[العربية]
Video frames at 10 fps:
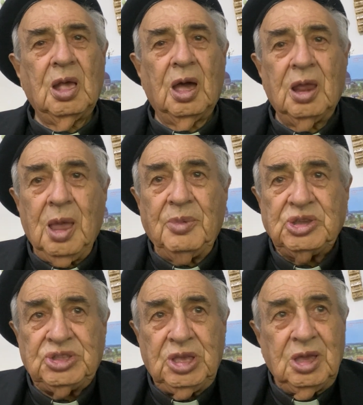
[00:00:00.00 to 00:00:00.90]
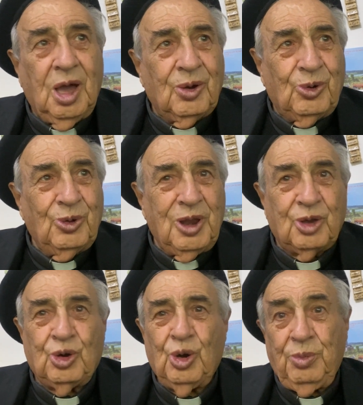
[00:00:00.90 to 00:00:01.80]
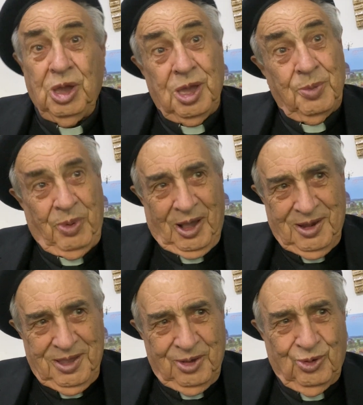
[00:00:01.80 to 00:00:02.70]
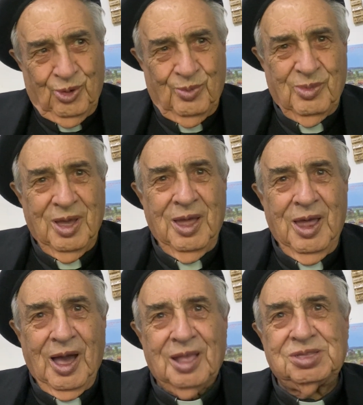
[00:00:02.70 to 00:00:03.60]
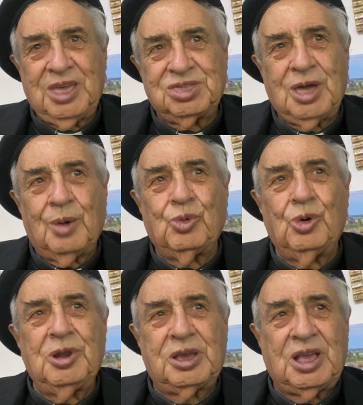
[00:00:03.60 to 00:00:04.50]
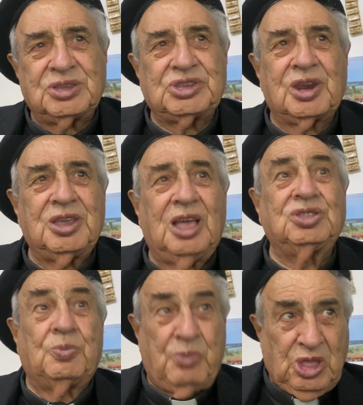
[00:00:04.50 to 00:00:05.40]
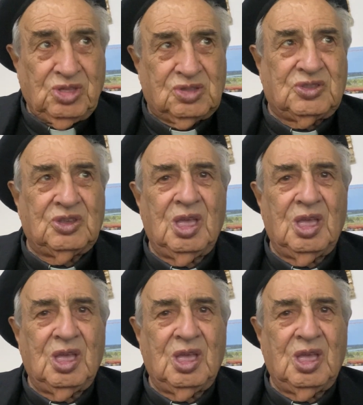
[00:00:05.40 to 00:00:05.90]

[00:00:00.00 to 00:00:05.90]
أنا مستحي أقول لكم عيب عليكم أن تذهبوا لكسر يد بنت